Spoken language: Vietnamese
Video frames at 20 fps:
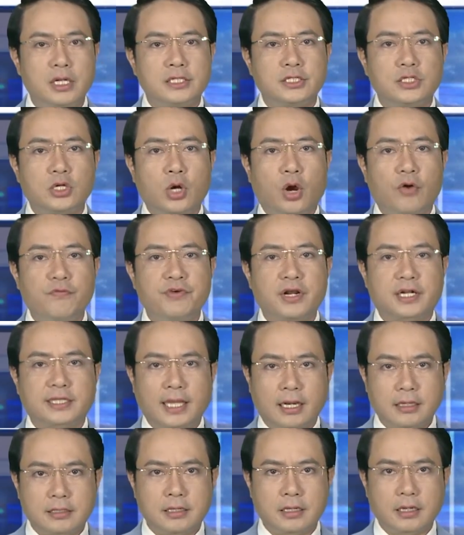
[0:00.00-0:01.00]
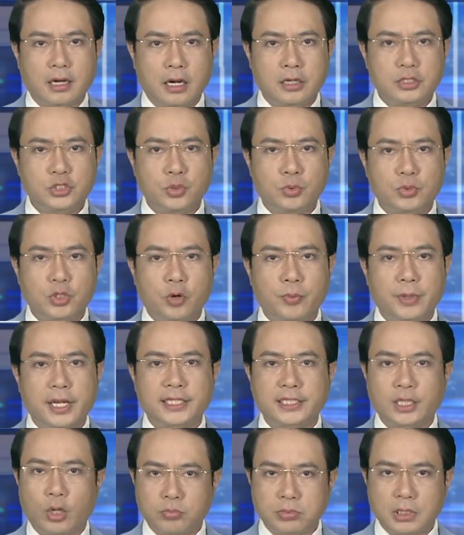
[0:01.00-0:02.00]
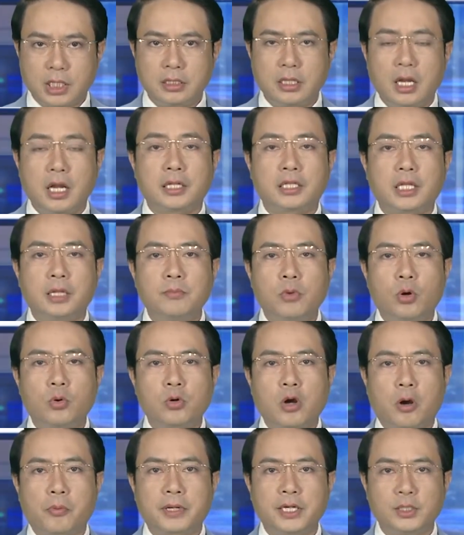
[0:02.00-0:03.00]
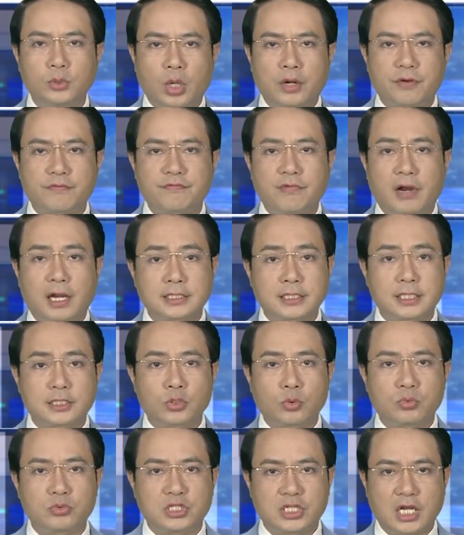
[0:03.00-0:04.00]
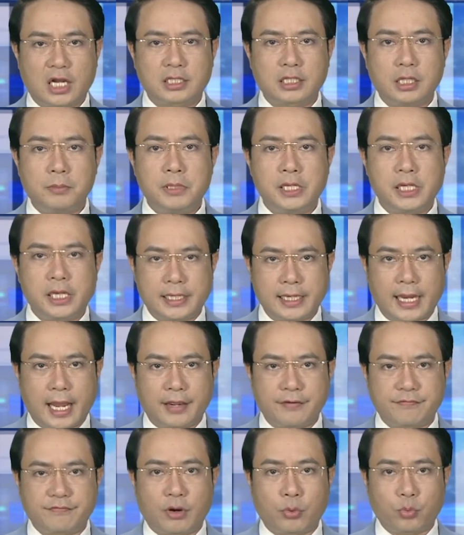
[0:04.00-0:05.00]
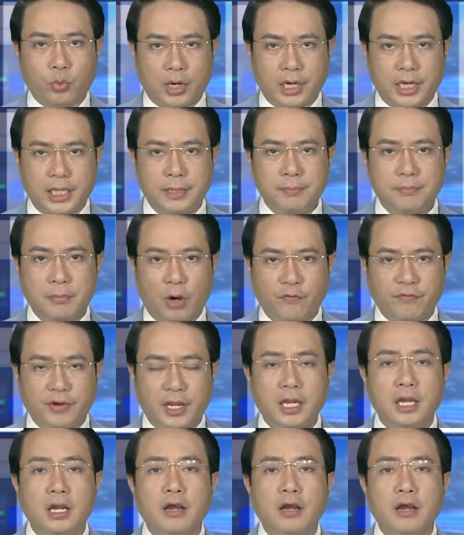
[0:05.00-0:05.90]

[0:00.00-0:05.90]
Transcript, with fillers: trong đó việc tăng cường ứng dụng công nghệ thông tin, tiến bộ khoa học kỹ thuật và sử dụng trang thiết bị hiện đại vào quản lý bảo vệ,